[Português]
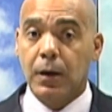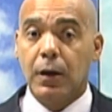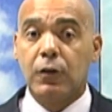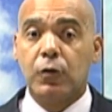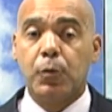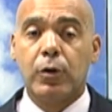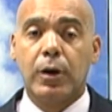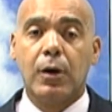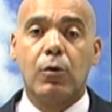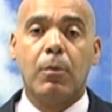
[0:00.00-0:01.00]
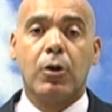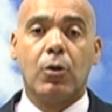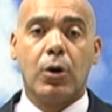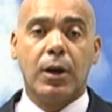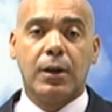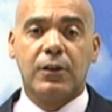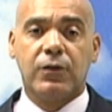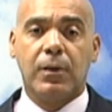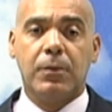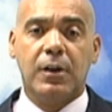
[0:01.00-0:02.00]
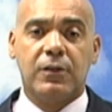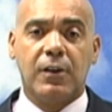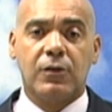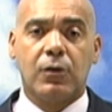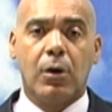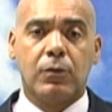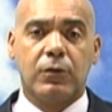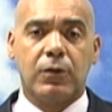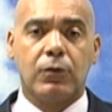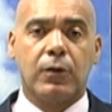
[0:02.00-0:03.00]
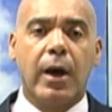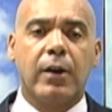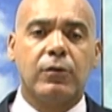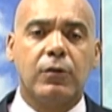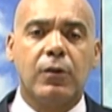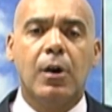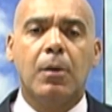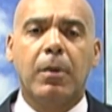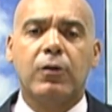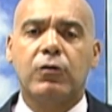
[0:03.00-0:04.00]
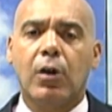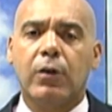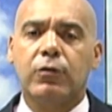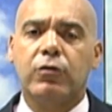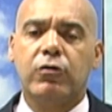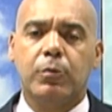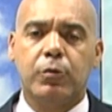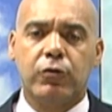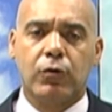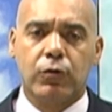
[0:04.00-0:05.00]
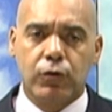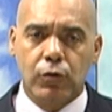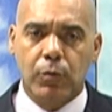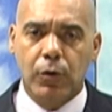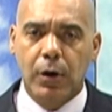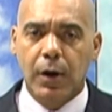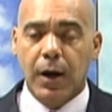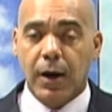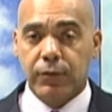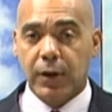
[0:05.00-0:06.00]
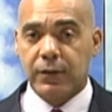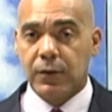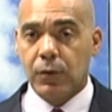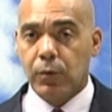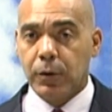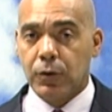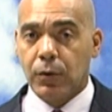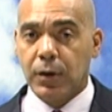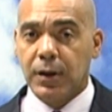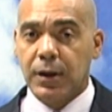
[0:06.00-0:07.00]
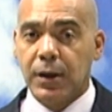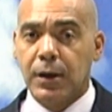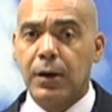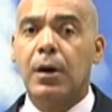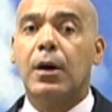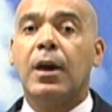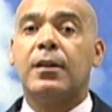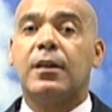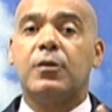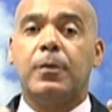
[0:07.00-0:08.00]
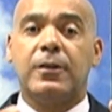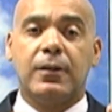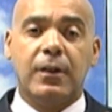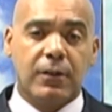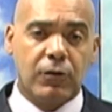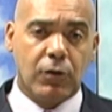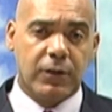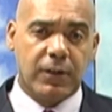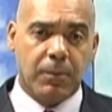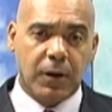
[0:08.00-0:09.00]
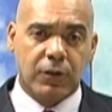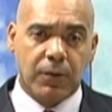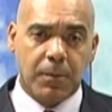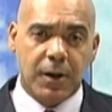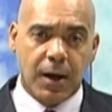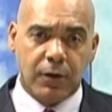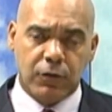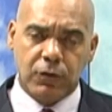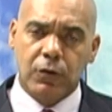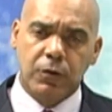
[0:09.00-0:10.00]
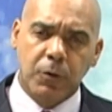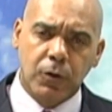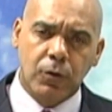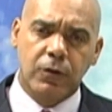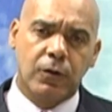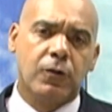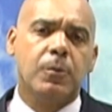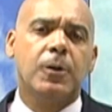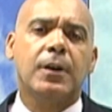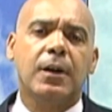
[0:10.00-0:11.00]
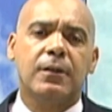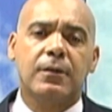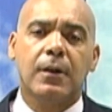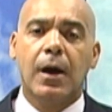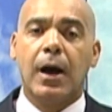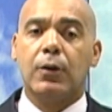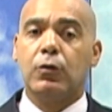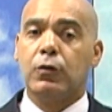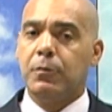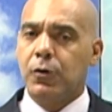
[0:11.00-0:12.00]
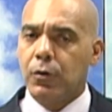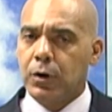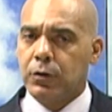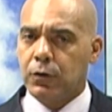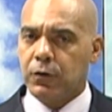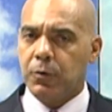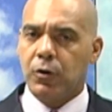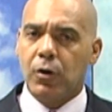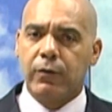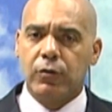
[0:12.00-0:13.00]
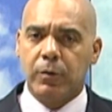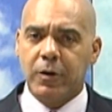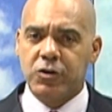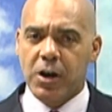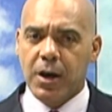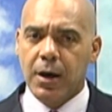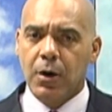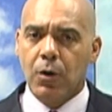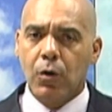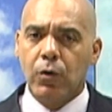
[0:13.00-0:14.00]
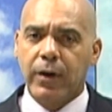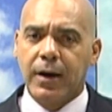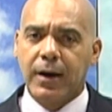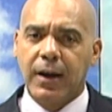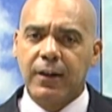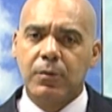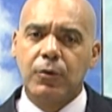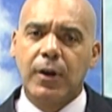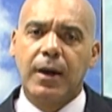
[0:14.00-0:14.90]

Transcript: Isso porque, com maior renda, as famílias deslocam seus gastos para os novos tipos de consumo. A fundação comentou ainda que, entre as pesquisas de orçamentos familiares de 2002, 2003 a 2008, 2009 do IBGE, houve acréscimo da